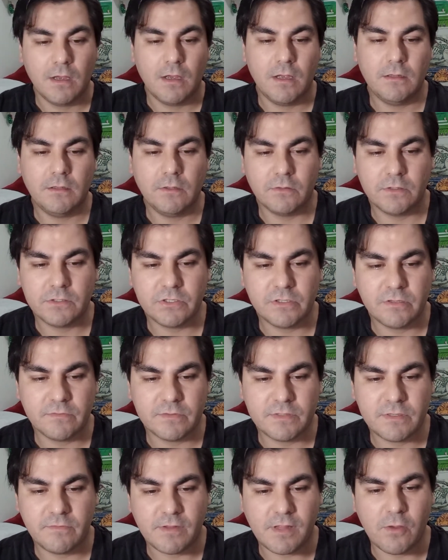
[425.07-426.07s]
Então não adianta
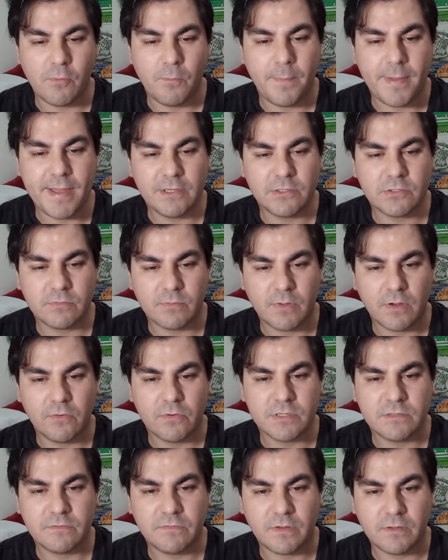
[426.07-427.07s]
você falar eu penso uma
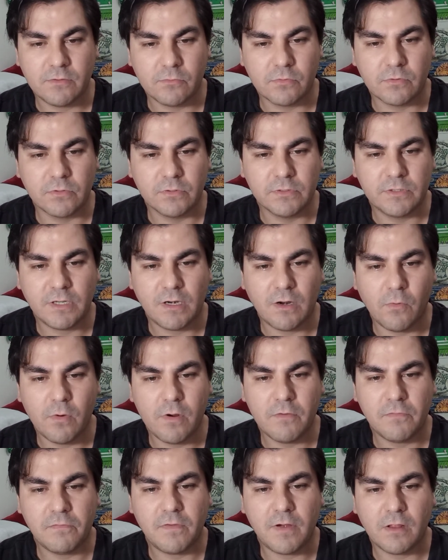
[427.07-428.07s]
coisa e falo outra, ou
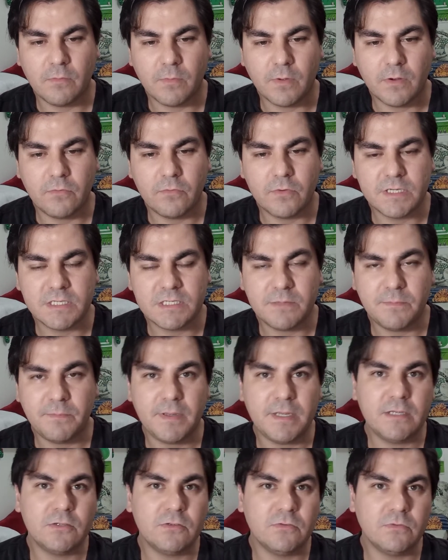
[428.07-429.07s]
eu falo uma coisa e
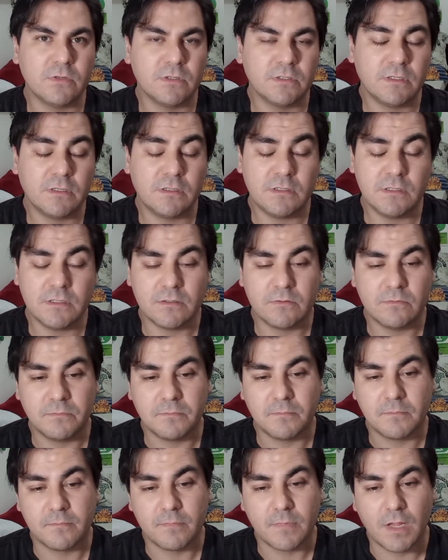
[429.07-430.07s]
penso outra. Não.
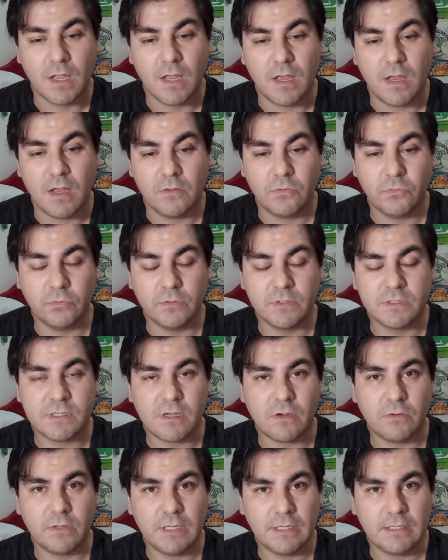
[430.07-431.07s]
Tudo
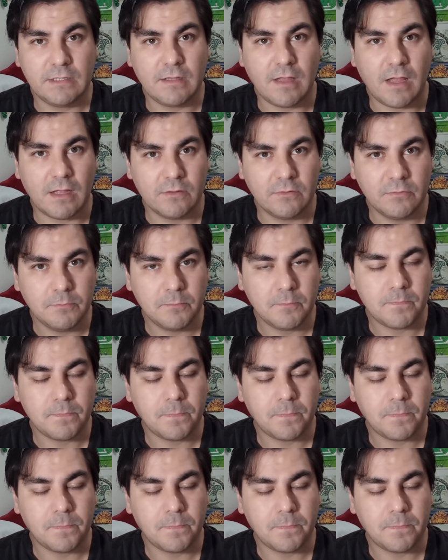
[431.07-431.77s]
está conectado.